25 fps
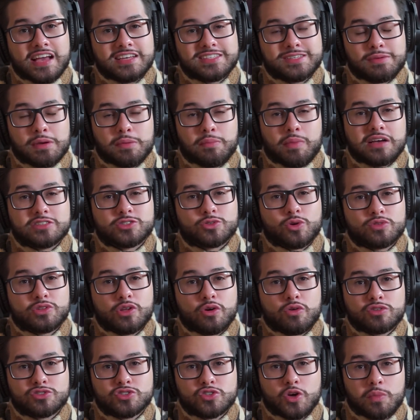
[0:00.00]
receber mais
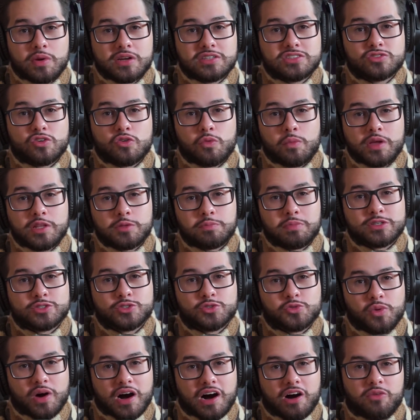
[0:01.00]
conteúdo sobre desenvolvimento
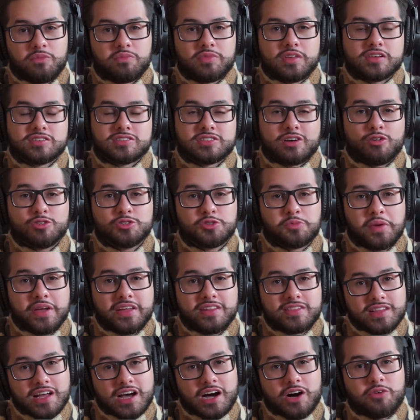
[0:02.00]
pessoal, saúde
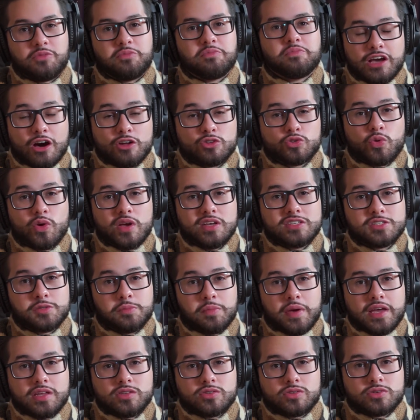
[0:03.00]
mental e
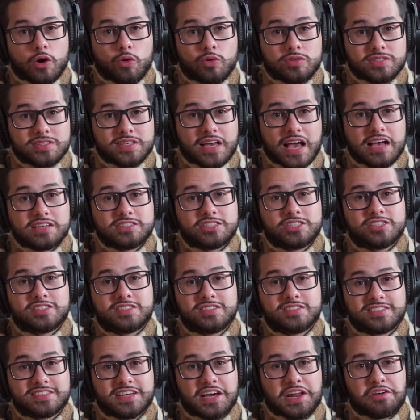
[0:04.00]
autoconhecimento, não esquece de se
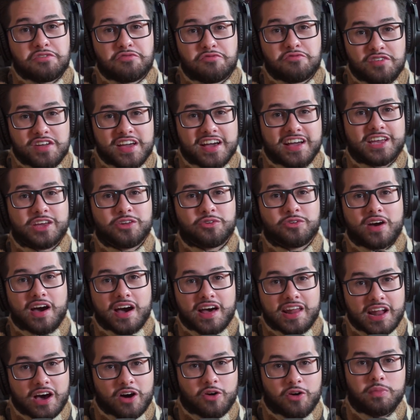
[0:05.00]
inscrever aqui no
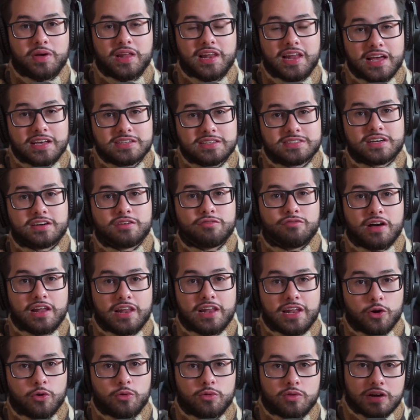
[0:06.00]
canal, beleza?
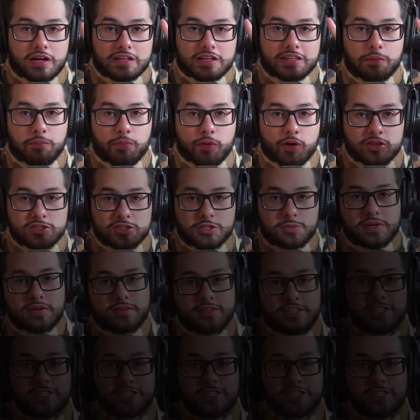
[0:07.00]
Valeu, até a próxima